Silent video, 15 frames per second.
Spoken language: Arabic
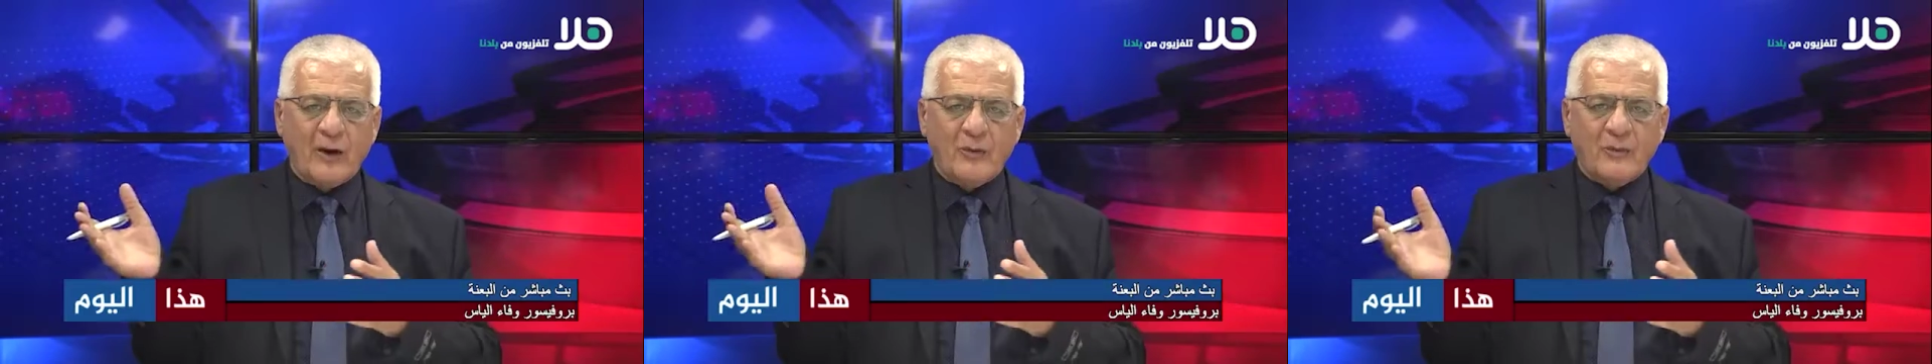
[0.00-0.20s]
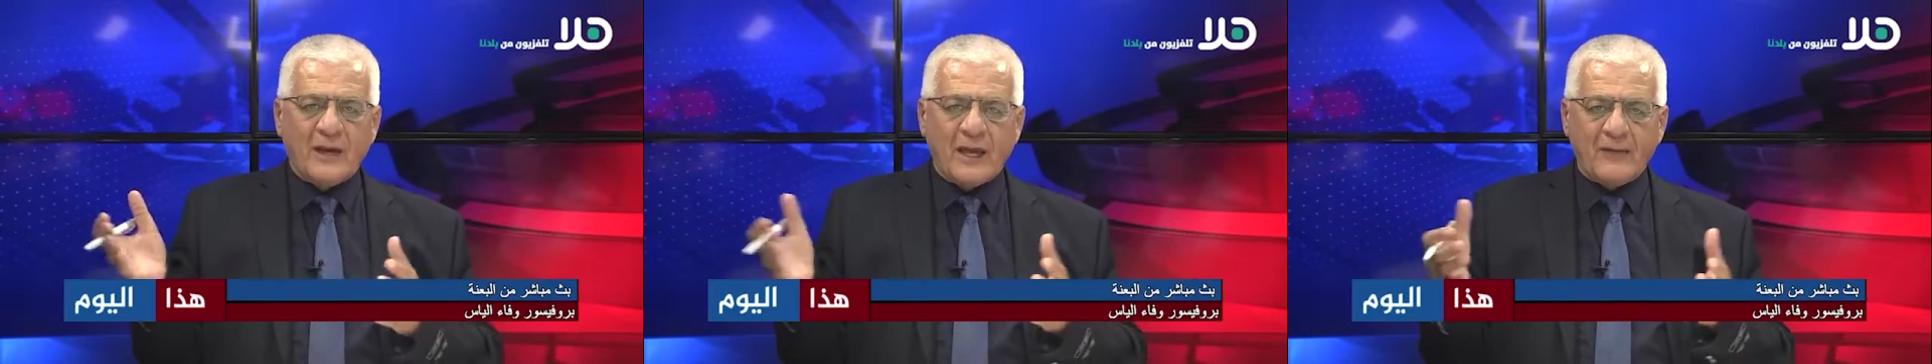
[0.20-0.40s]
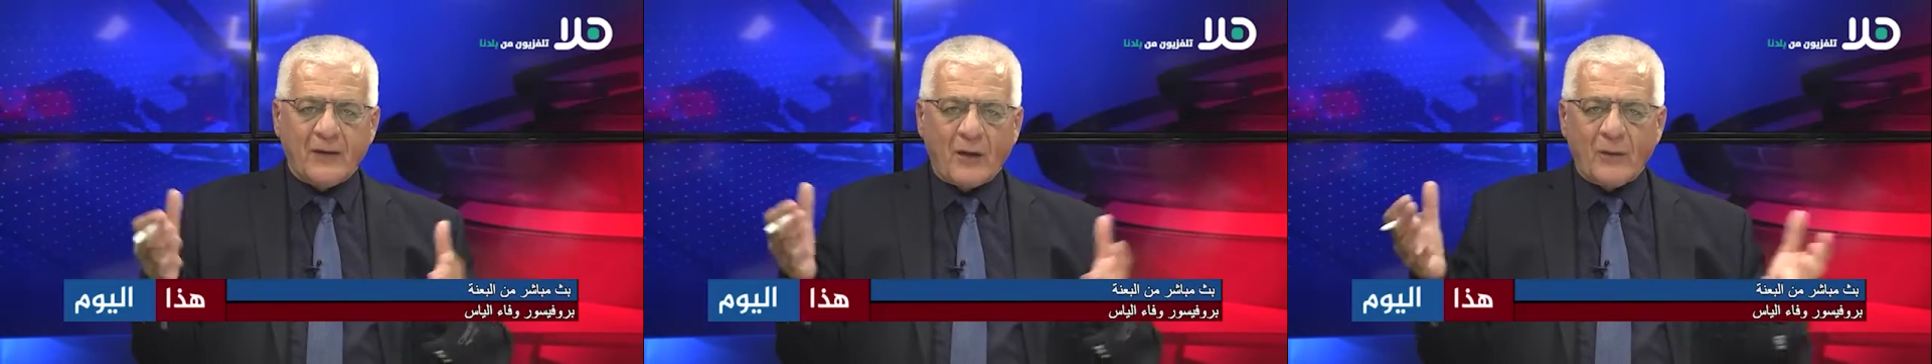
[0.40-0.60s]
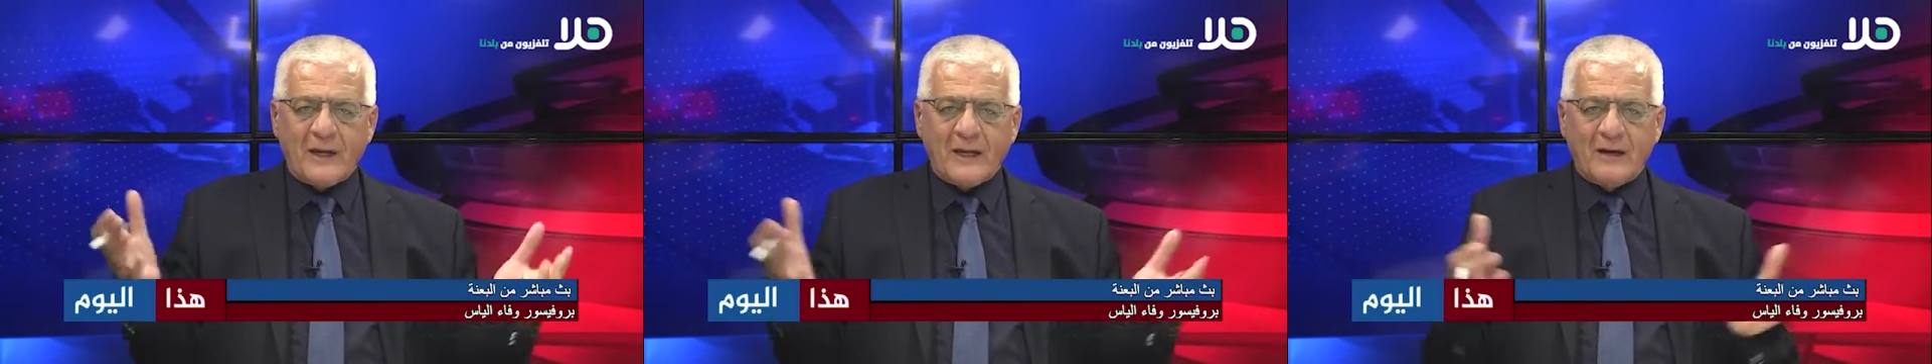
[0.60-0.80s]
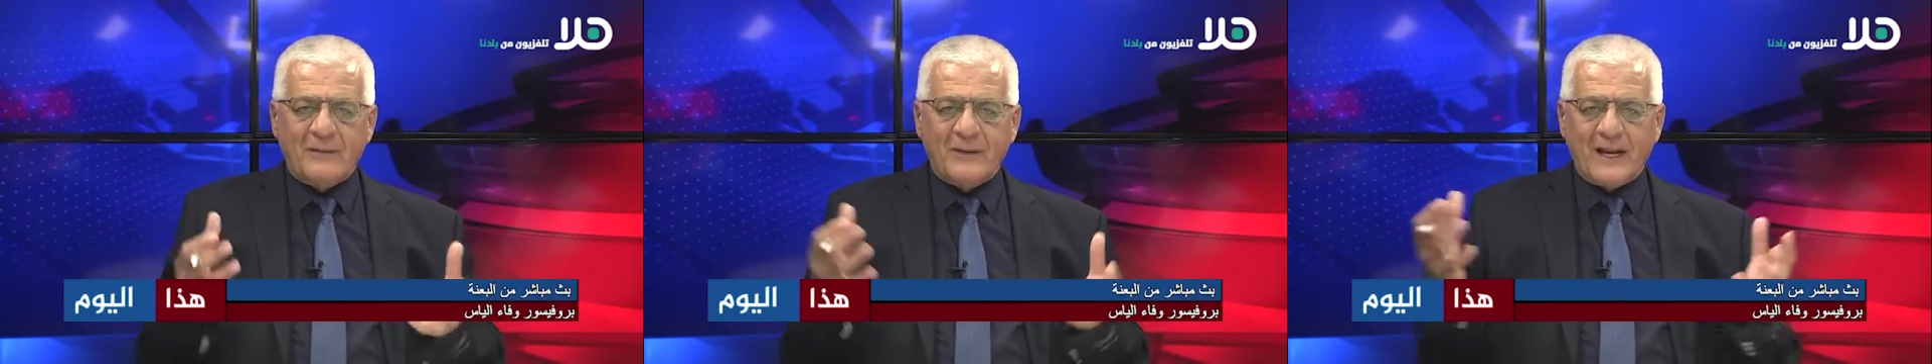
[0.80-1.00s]
اليوم؟ كيف هو
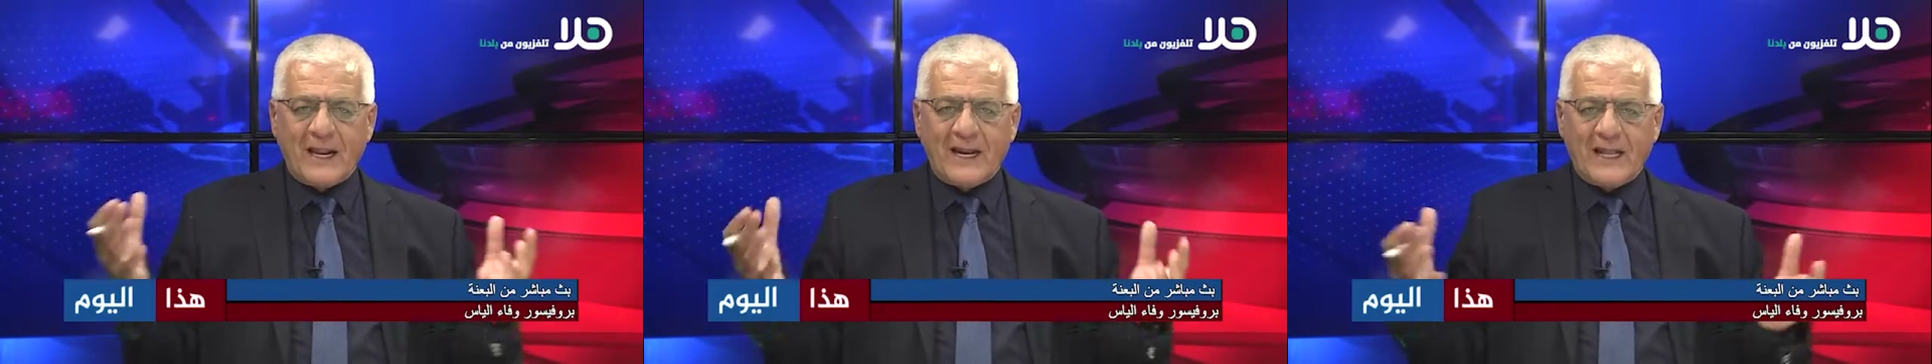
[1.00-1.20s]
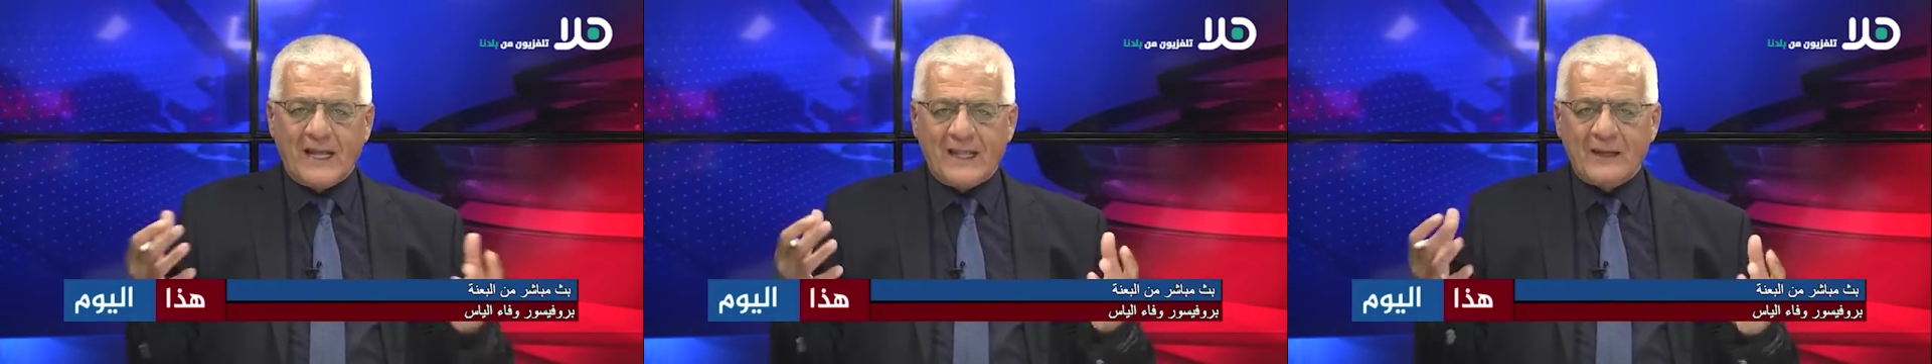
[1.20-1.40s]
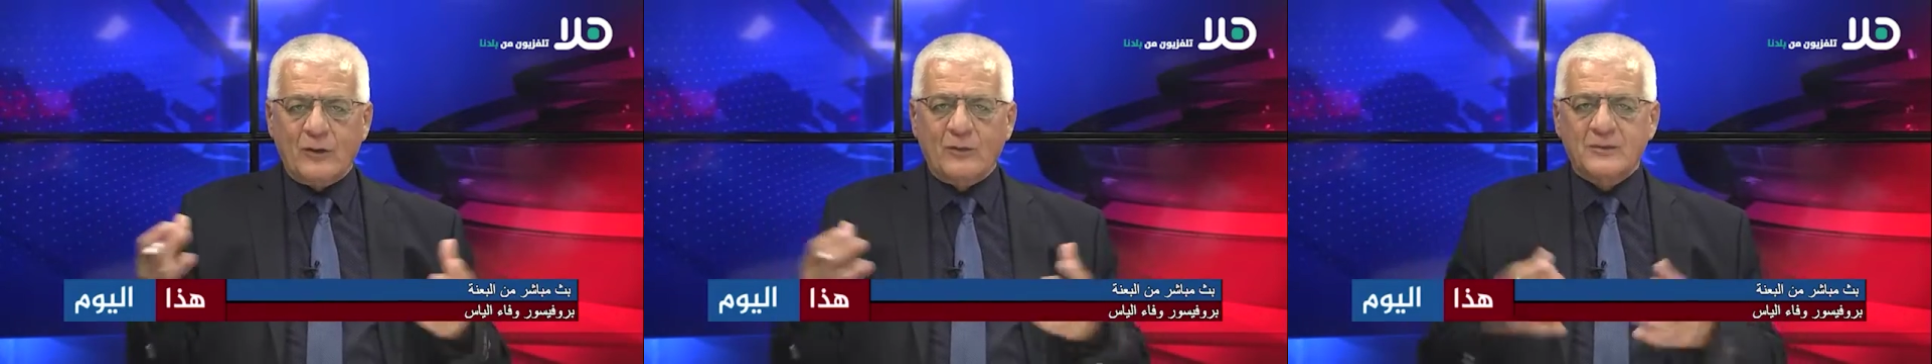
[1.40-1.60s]
الإقبال على هذه